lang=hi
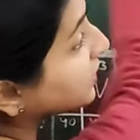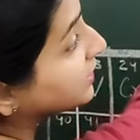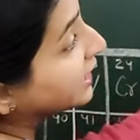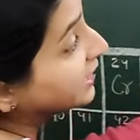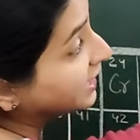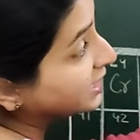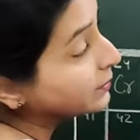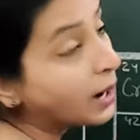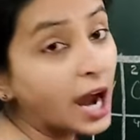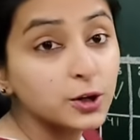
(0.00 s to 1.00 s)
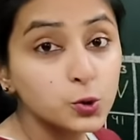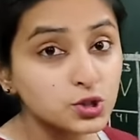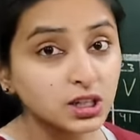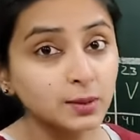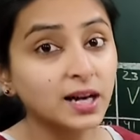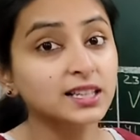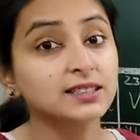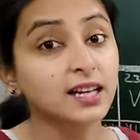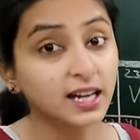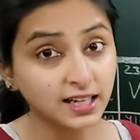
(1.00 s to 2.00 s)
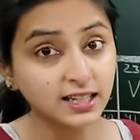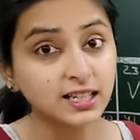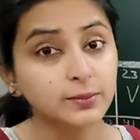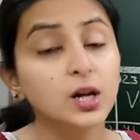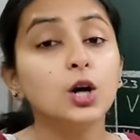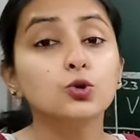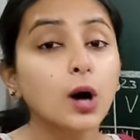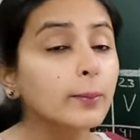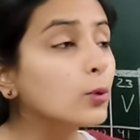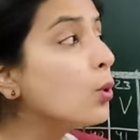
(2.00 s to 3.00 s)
देन हीलियम हाइड्रोजन के बाद आता है हीलियम तो आपको